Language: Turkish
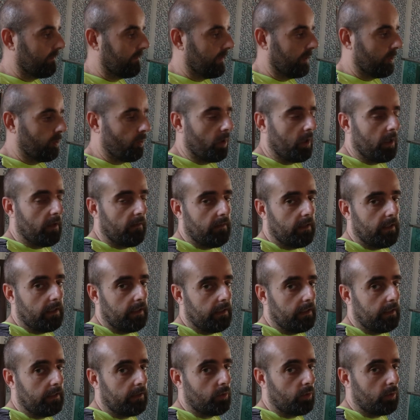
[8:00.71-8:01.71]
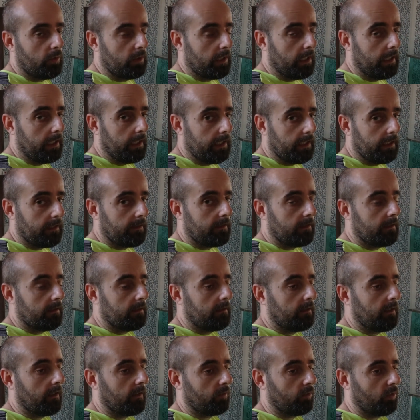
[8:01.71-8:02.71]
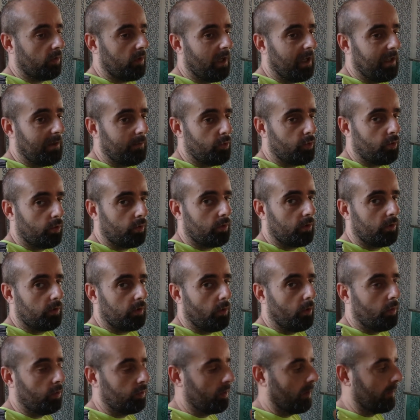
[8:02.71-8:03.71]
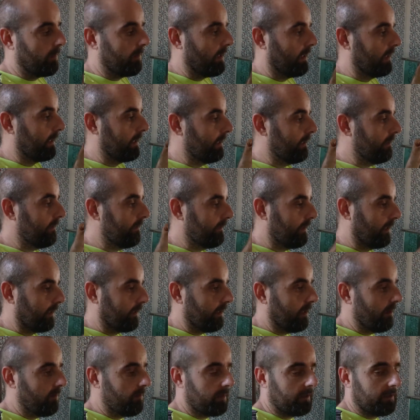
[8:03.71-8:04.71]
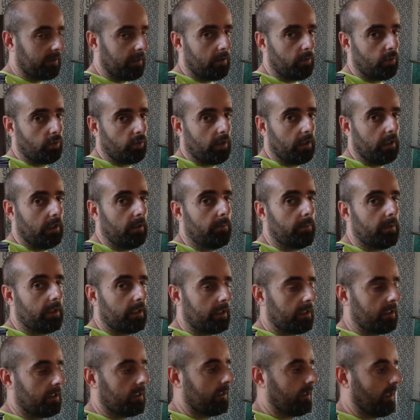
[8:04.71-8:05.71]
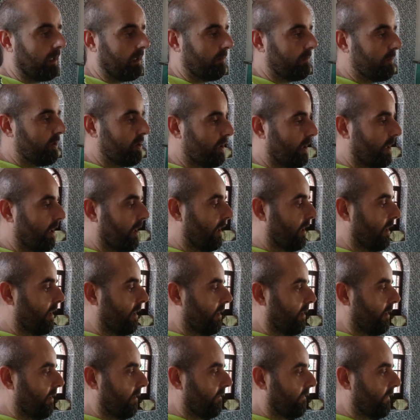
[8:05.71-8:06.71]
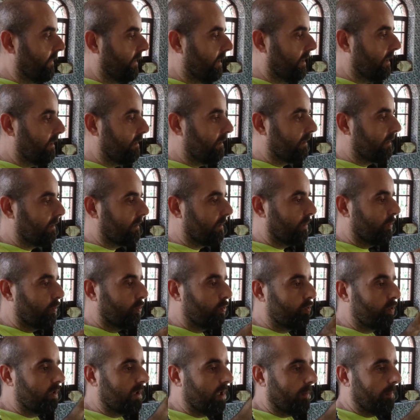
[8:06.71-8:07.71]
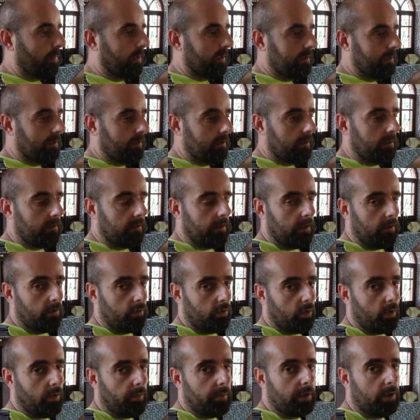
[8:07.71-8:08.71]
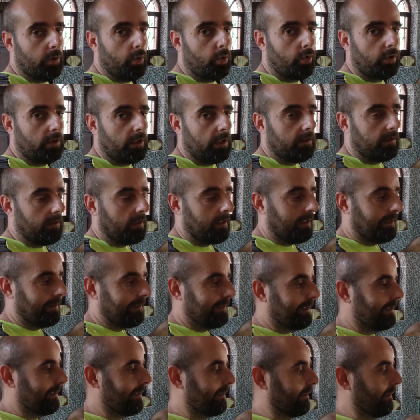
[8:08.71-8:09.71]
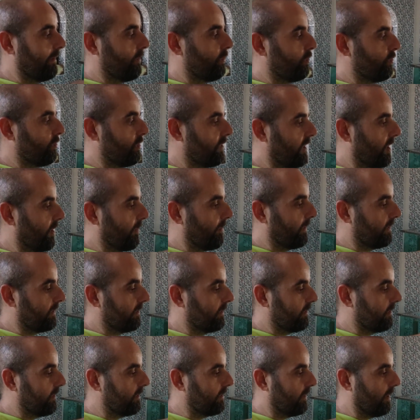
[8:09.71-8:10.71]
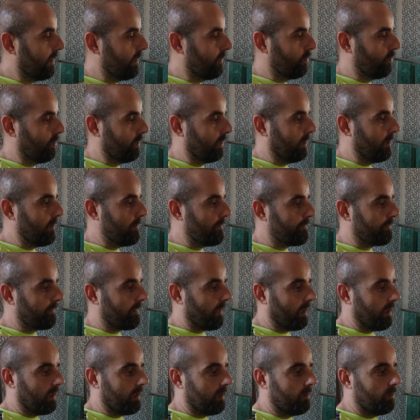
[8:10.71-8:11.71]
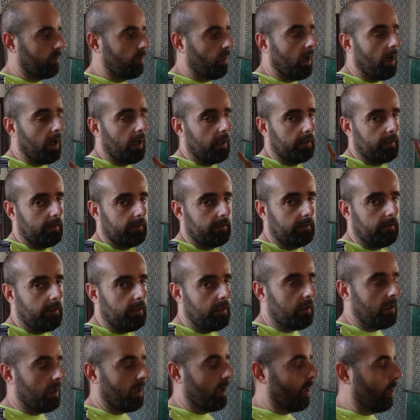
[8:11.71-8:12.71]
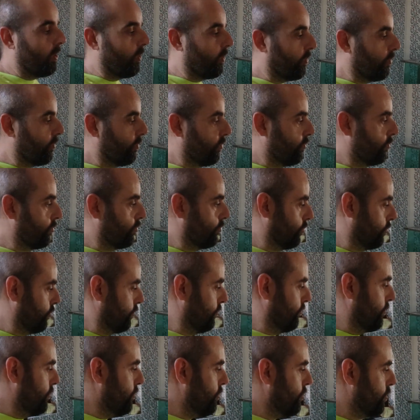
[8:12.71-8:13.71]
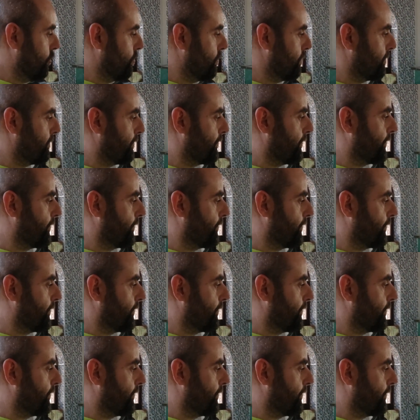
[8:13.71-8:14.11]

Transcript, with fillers: ve görevlerini yerine getirdikten sonra almış oldukları o toprağı gelir tekrar mezarın üzerine bırakırlarmış. Fakat e, üstü kapatıldıktan sonra 1986 yılında üstü kapatıldıktan sonra e, bu adette unutulmuş.